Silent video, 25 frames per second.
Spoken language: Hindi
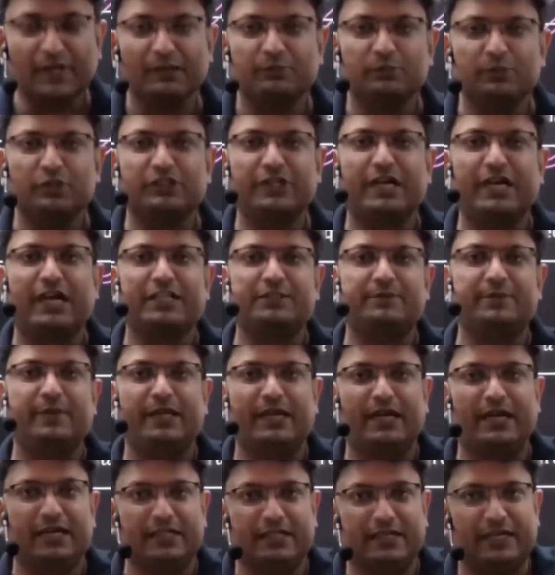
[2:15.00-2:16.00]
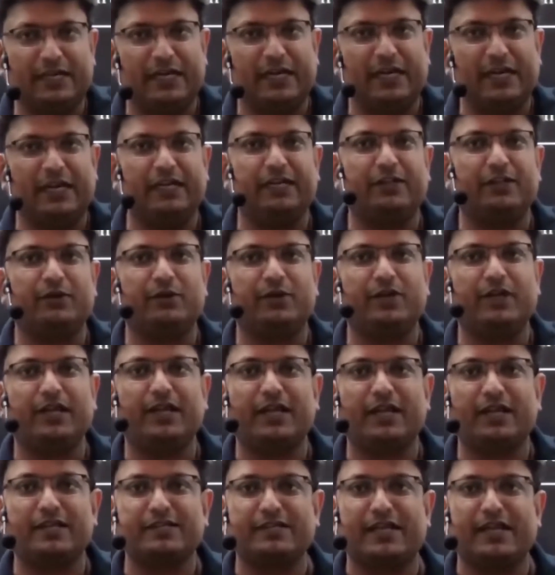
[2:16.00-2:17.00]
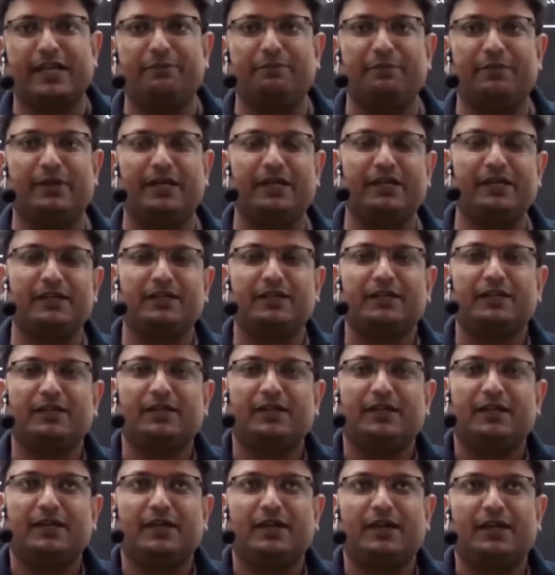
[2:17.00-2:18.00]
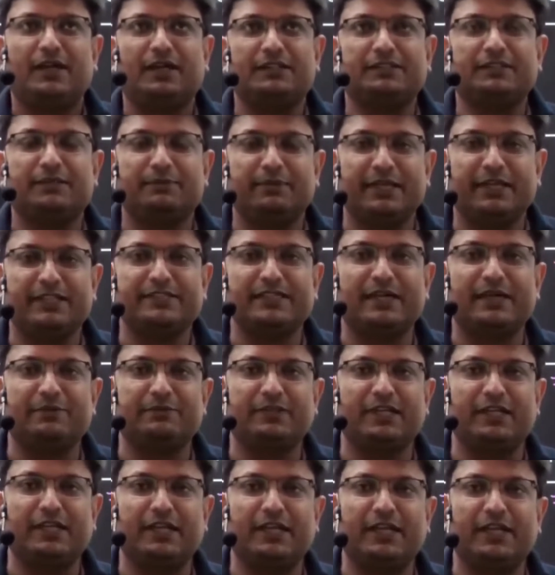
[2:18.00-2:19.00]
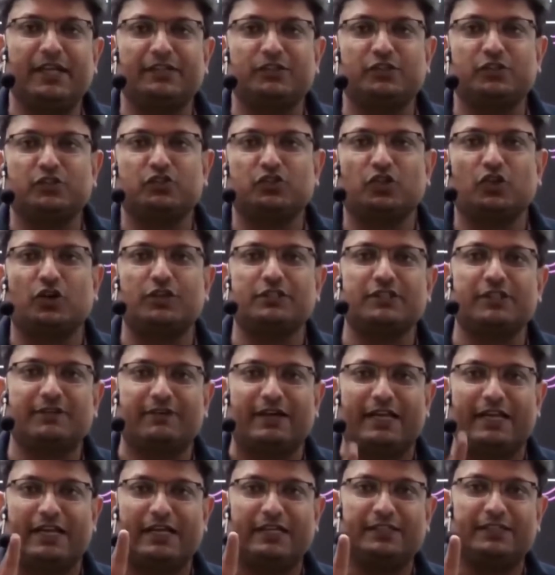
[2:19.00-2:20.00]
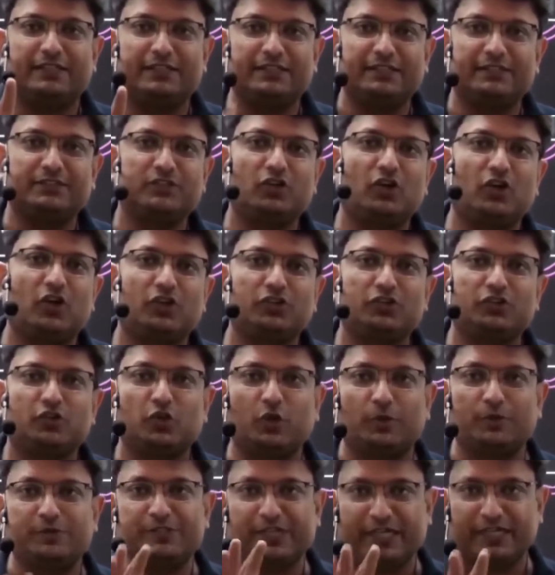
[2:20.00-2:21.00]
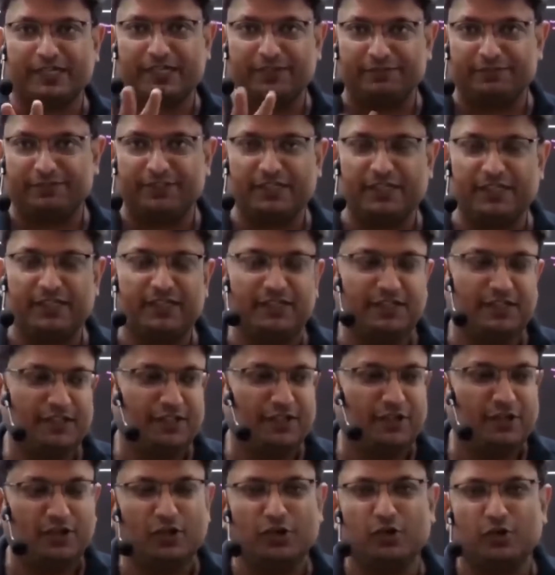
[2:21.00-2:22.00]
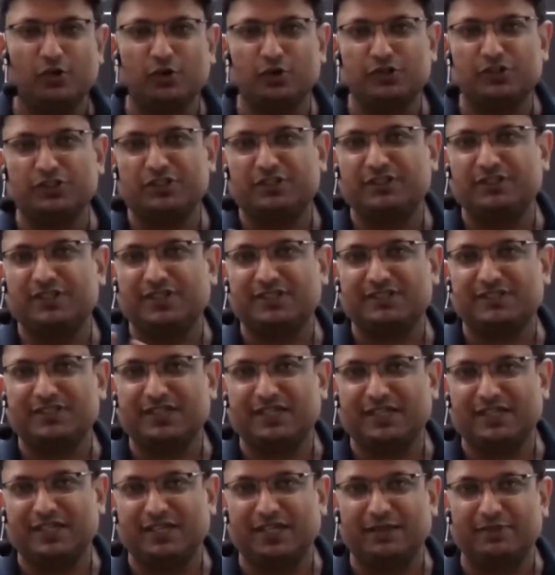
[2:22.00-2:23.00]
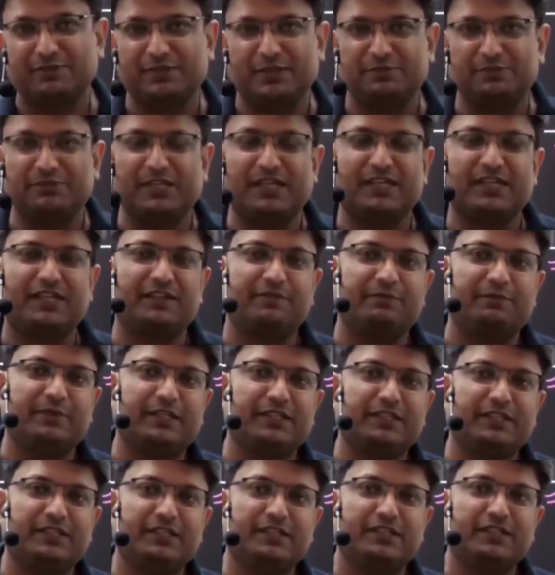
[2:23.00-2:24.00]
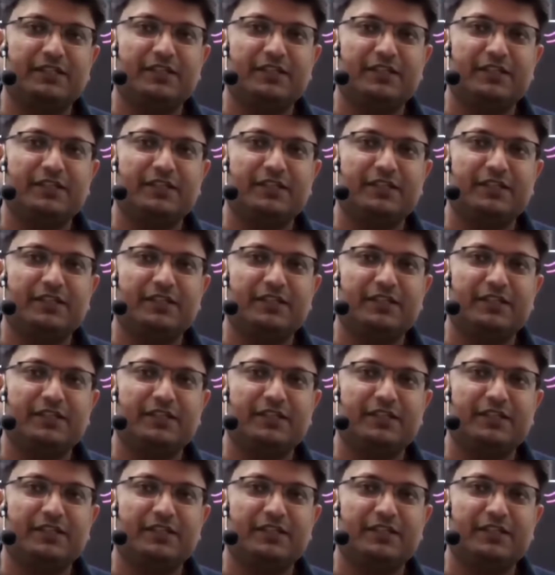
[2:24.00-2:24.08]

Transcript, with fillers: मुझे आज भी याद है आईआईटी रुड़की के एग्जाम में जब मैं एग्जाम देने गया तो सौ सवाल आए थे सौ तो ऑब्जेक्टिव थे और कुछ दस के करीब सब्जेक्टिव भी थे